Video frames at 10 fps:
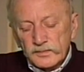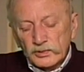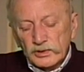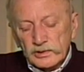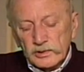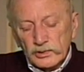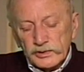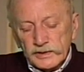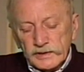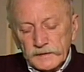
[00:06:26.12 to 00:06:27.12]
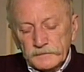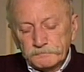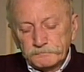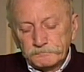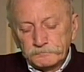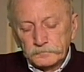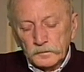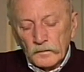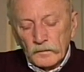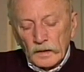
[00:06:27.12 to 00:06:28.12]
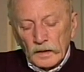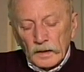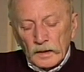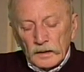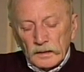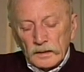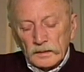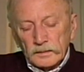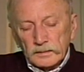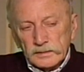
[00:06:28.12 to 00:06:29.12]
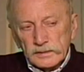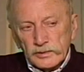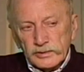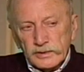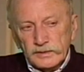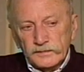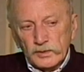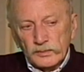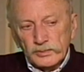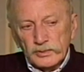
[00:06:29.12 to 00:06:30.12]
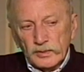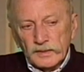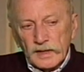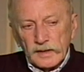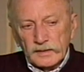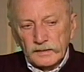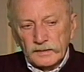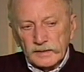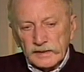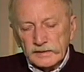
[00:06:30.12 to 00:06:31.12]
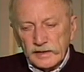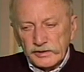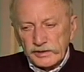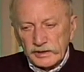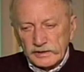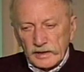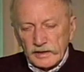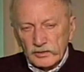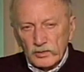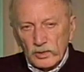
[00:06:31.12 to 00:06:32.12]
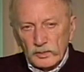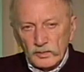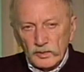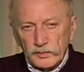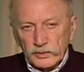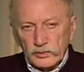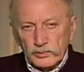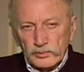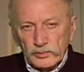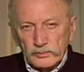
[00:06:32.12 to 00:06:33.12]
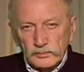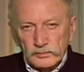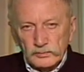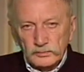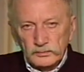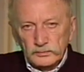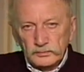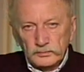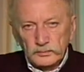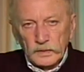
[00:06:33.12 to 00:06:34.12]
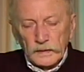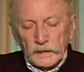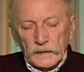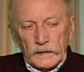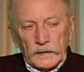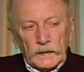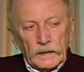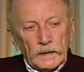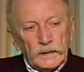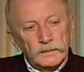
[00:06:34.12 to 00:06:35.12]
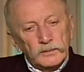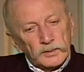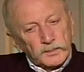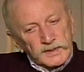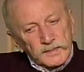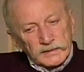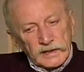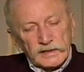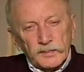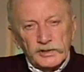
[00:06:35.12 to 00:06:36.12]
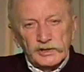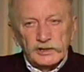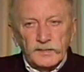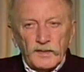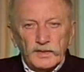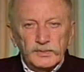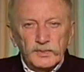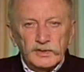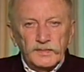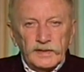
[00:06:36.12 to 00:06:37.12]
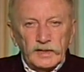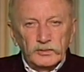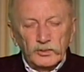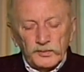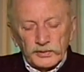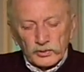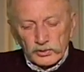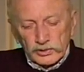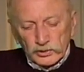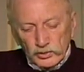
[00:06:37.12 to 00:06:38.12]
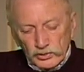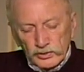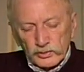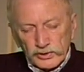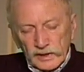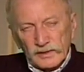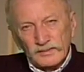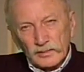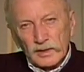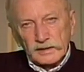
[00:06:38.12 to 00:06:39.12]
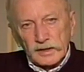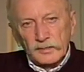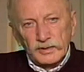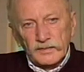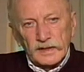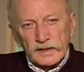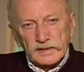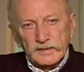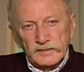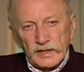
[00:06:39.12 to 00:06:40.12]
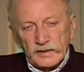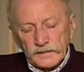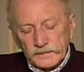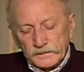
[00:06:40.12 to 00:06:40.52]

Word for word: будет сложность. Почему? Э, сложность в том, что как э, растащить солянку холму и петрушку. И как? Ну вот посмотрите, пожалуйста, по вашему распорядку. И петрушка тоже нужна, ну, хотя бы два раза в день.